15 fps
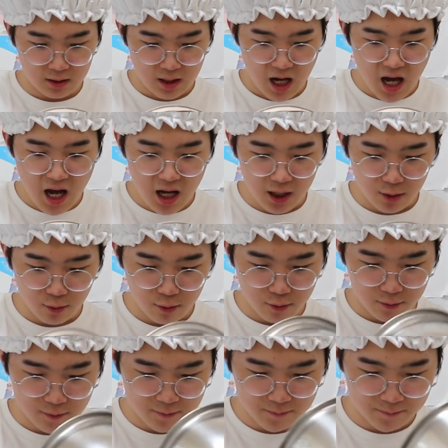あ
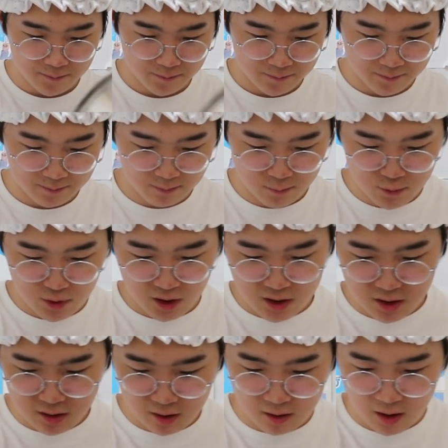難
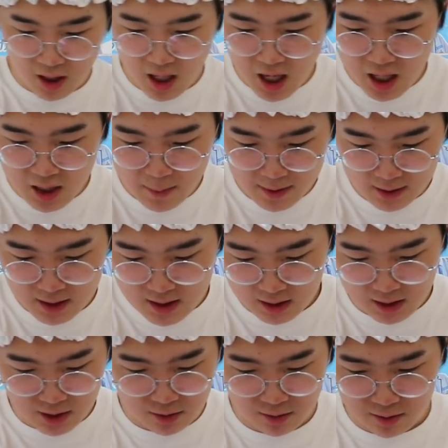しいなああ、やばい出ちゃっ
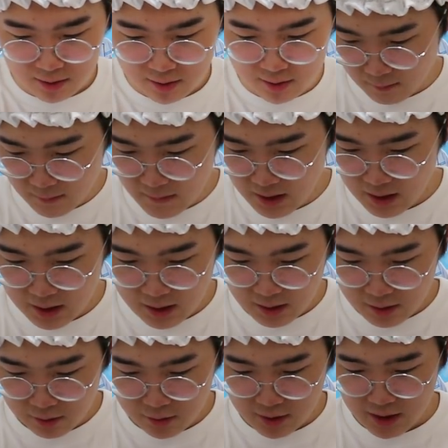てる
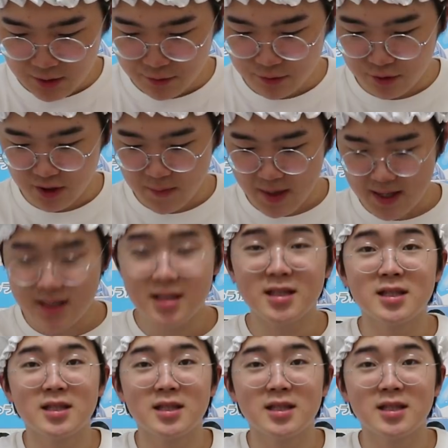これでふるいます